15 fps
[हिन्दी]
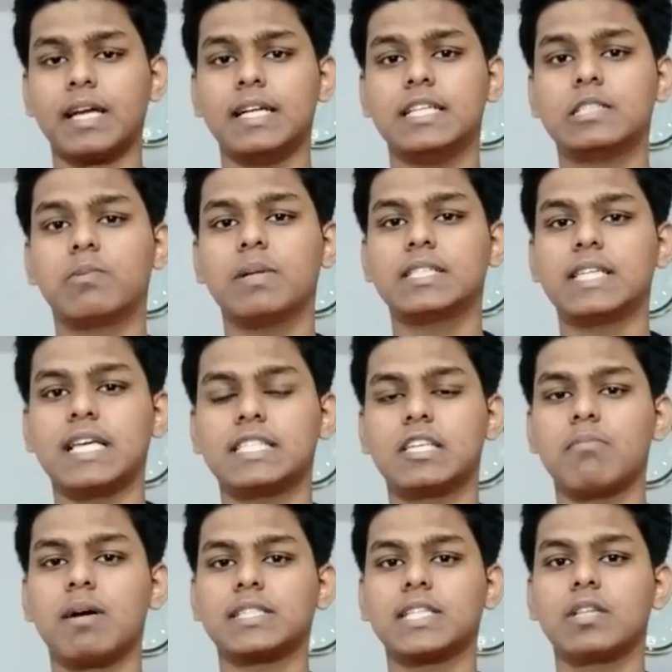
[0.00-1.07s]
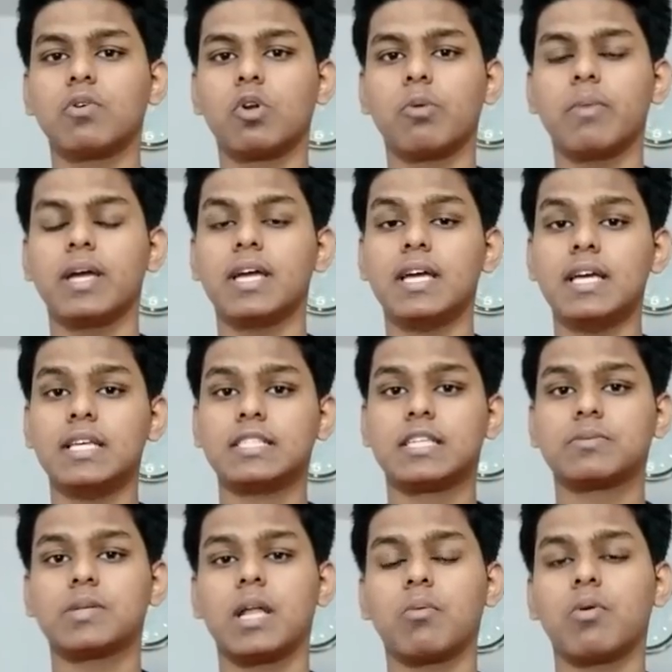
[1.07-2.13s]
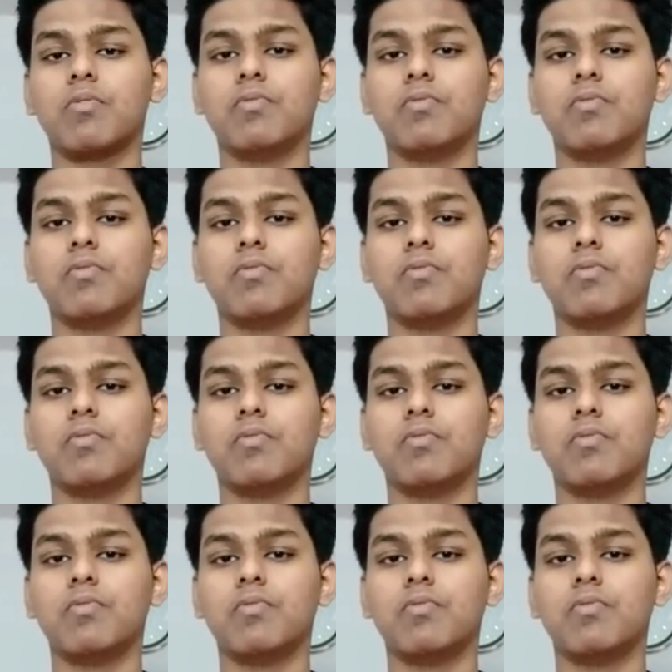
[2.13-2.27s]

डिस्प्ले साइज़ की बात करें दोनों में सबसे पहले आपको